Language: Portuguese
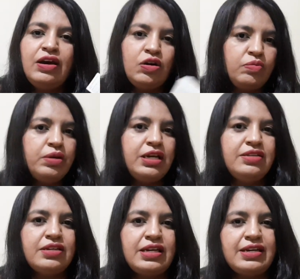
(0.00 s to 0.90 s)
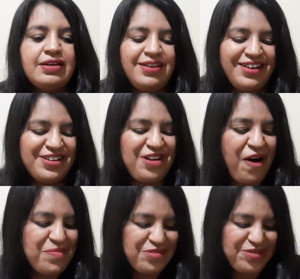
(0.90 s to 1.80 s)
o brinde
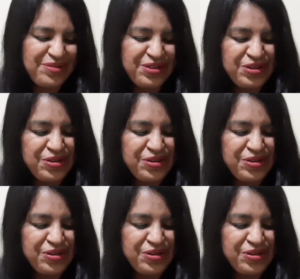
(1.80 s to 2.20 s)
como